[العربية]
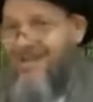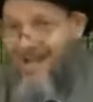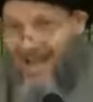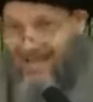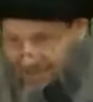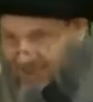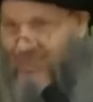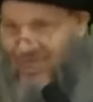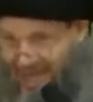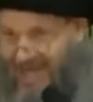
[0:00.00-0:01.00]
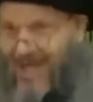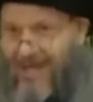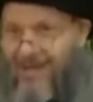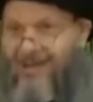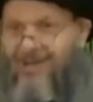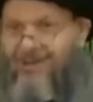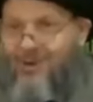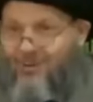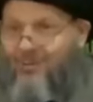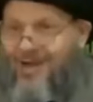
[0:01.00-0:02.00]
هل الشياع
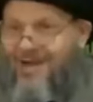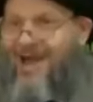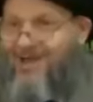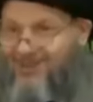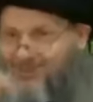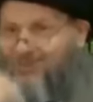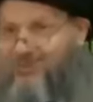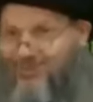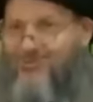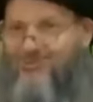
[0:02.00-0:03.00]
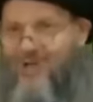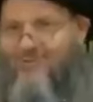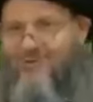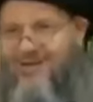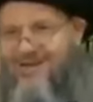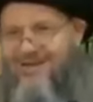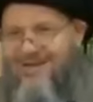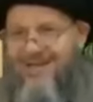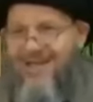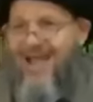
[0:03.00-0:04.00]
يقول لنا هاي الشروط موجوده او لا؟
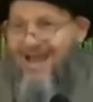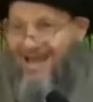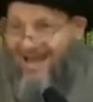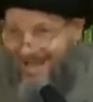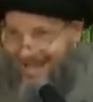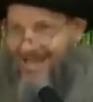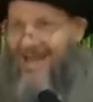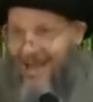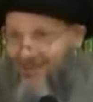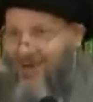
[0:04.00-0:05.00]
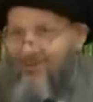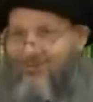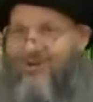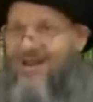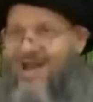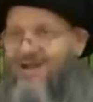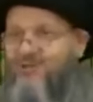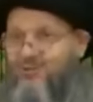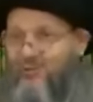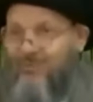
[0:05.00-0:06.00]
هل الاعلام يقول لنا هاي
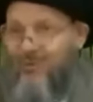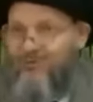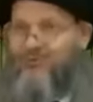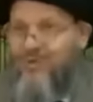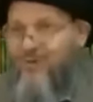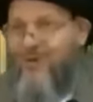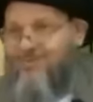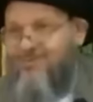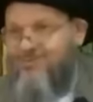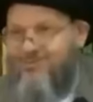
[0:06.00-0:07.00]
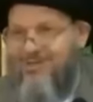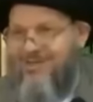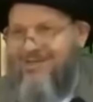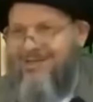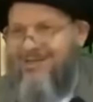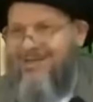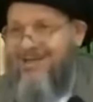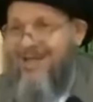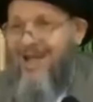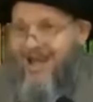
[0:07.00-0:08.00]
الشروط موجوده او غير موجوده؟
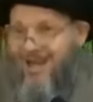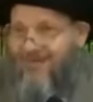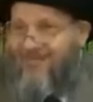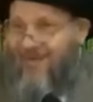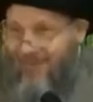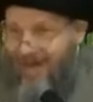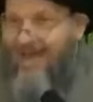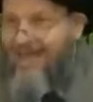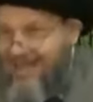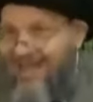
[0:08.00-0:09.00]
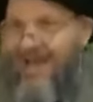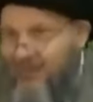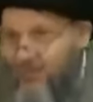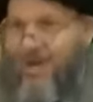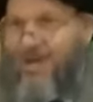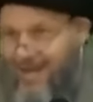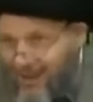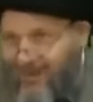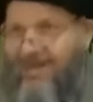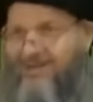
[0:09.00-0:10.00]
هل الفضائيات
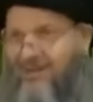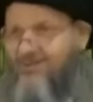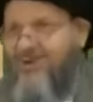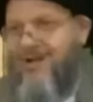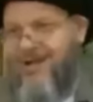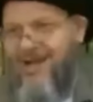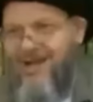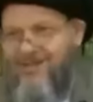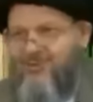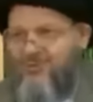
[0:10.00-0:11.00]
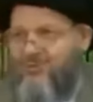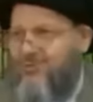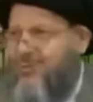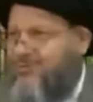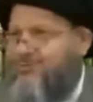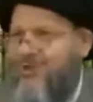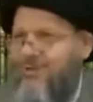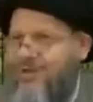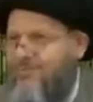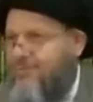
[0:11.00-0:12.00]
والقنوات تقول لنا هذه الشروط موجودة أو
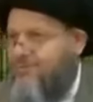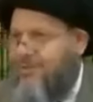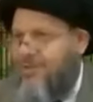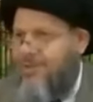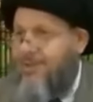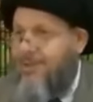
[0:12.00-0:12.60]
غير موجودة